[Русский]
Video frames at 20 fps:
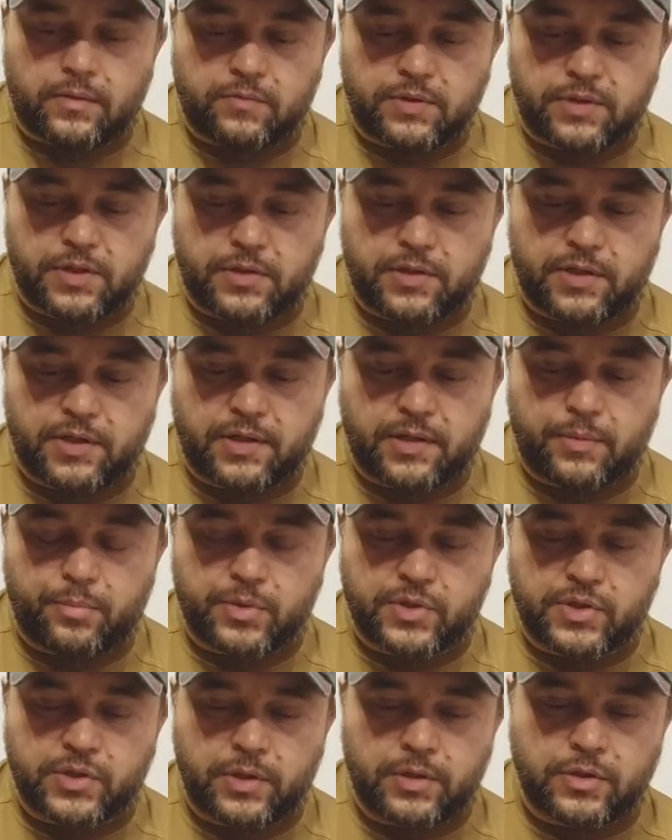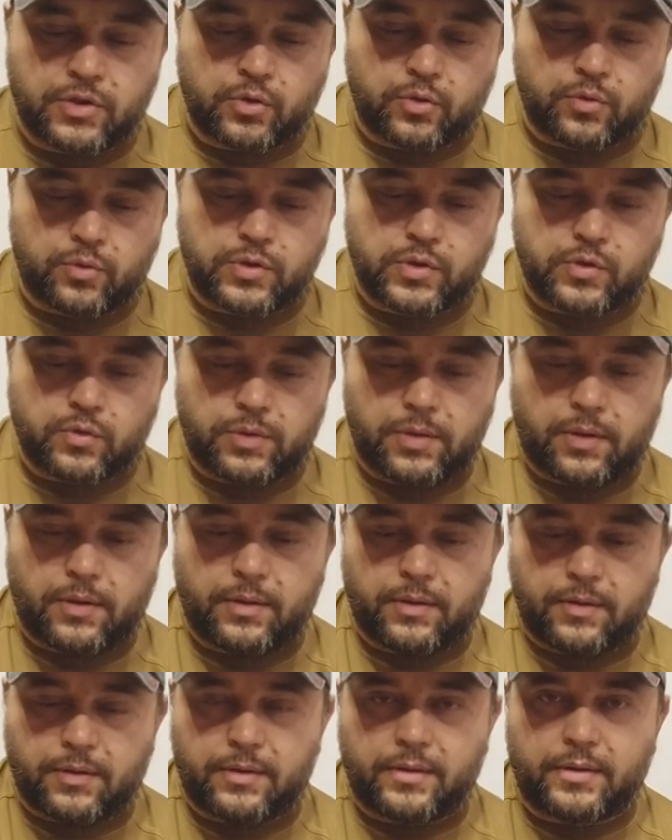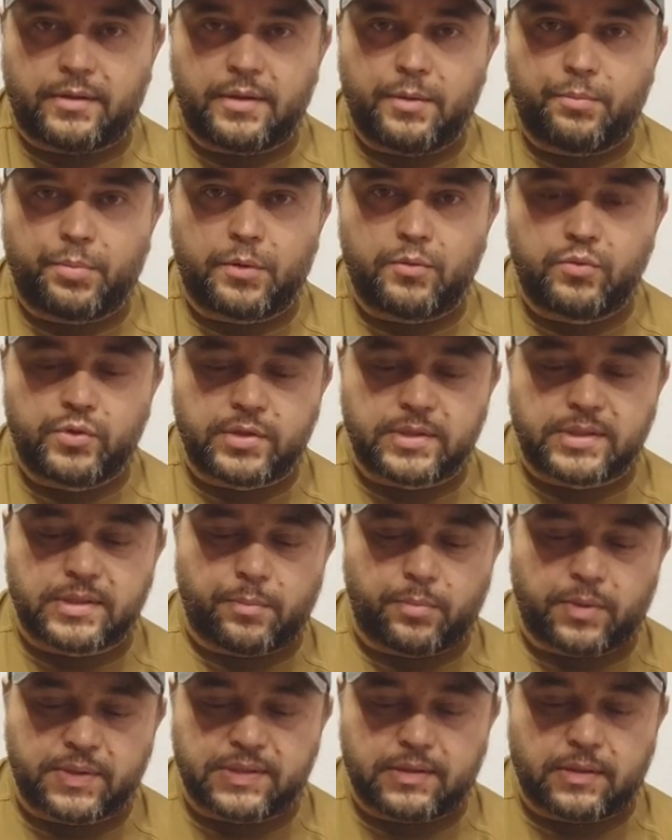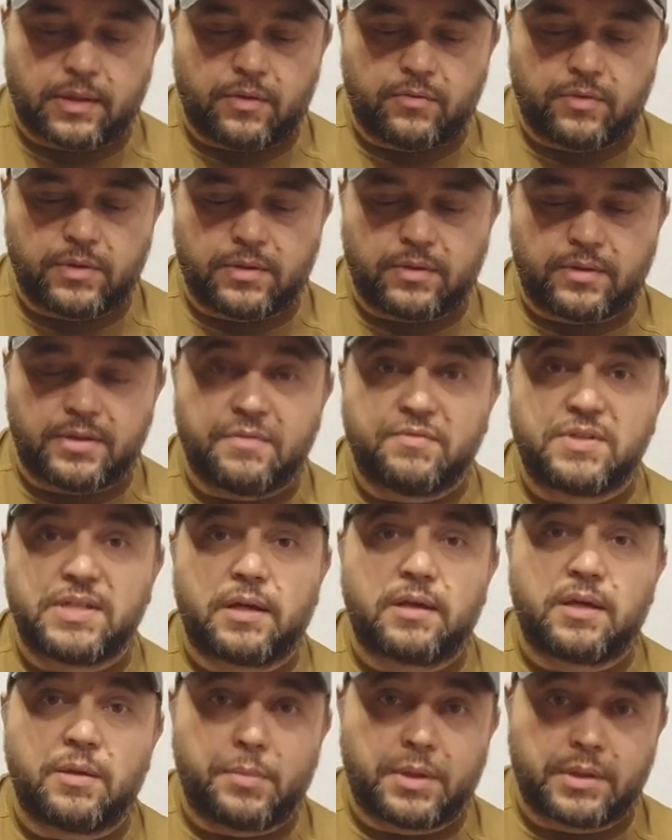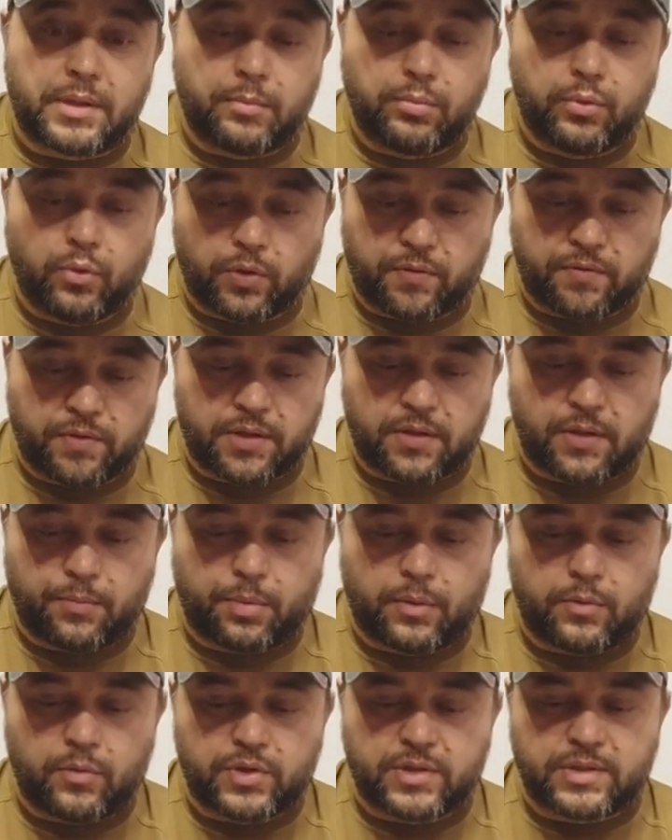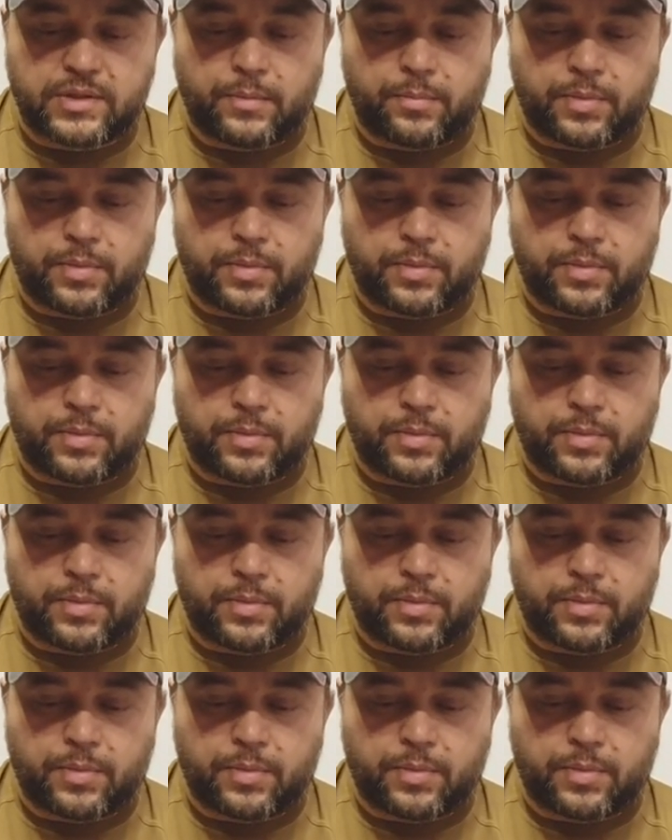вот этих крепежей, что сюда э, не получится поставить, не всякий моноблок, вернее, получится